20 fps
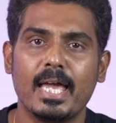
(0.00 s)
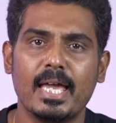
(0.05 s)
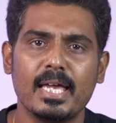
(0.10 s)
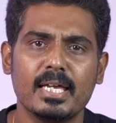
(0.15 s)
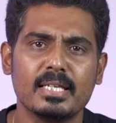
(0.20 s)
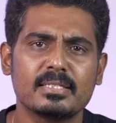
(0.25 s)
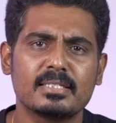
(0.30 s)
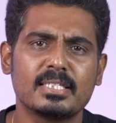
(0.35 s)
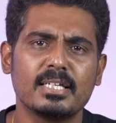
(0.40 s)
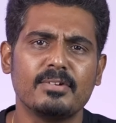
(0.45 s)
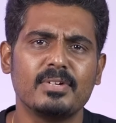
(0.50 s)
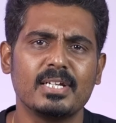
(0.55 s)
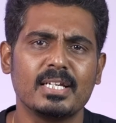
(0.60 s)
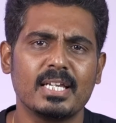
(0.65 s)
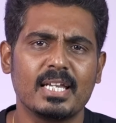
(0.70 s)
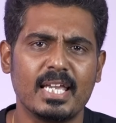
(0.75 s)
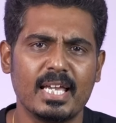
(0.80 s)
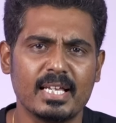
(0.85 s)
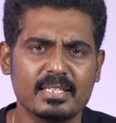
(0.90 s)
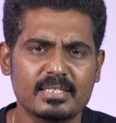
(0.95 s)
ஏ செவன்
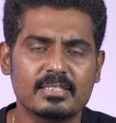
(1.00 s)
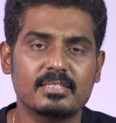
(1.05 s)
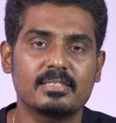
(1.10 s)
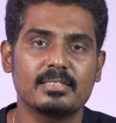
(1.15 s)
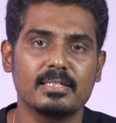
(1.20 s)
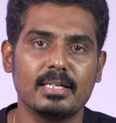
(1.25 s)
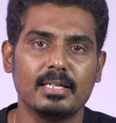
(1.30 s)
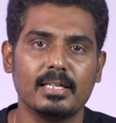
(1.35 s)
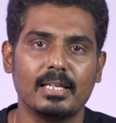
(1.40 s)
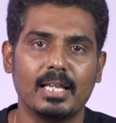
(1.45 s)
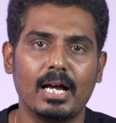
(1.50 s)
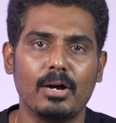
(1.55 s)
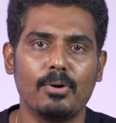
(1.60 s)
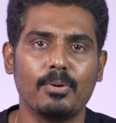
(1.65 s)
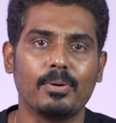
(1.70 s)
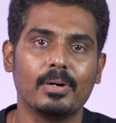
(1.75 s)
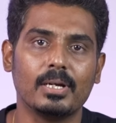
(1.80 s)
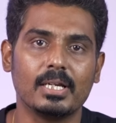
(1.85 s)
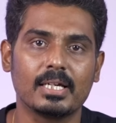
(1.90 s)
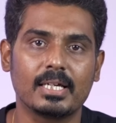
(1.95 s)
எஸ் த்ரீயில்
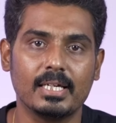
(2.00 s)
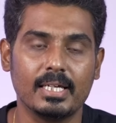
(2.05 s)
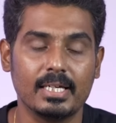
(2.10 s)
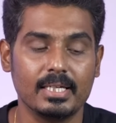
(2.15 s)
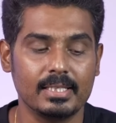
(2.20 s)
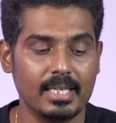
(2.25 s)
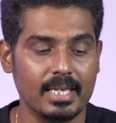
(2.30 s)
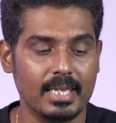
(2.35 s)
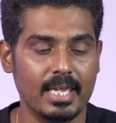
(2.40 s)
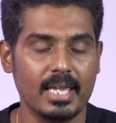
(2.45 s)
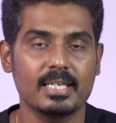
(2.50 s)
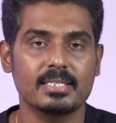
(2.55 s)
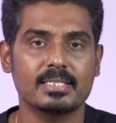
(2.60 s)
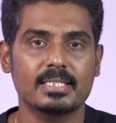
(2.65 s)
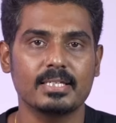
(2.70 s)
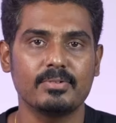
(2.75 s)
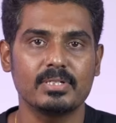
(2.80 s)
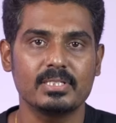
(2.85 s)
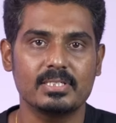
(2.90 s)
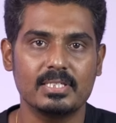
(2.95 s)
உங்களுக்கு இந்த ஏ
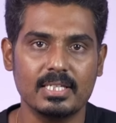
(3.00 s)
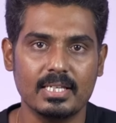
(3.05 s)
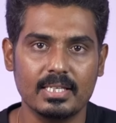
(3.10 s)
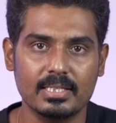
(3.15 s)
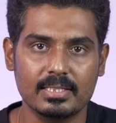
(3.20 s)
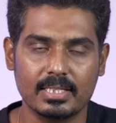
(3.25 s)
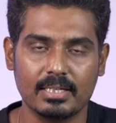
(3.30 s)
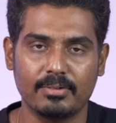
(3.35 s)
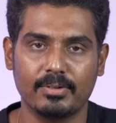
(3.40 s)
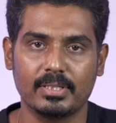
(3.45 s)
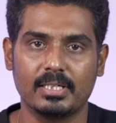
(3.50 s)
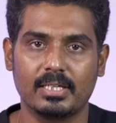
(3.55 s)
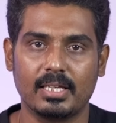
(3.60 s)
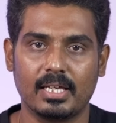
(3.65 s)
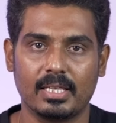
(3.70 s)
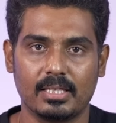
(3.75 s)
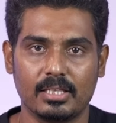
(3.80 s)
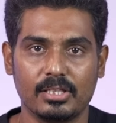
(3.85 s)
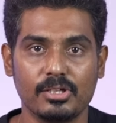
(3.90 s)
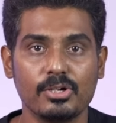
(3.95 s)
செவன் சீரீஸில்
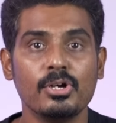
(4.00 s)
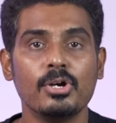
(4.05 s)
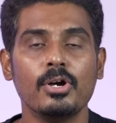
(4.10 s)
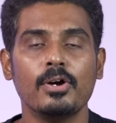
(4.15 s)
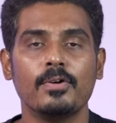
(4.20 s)
வந்திருக்கு அதாவது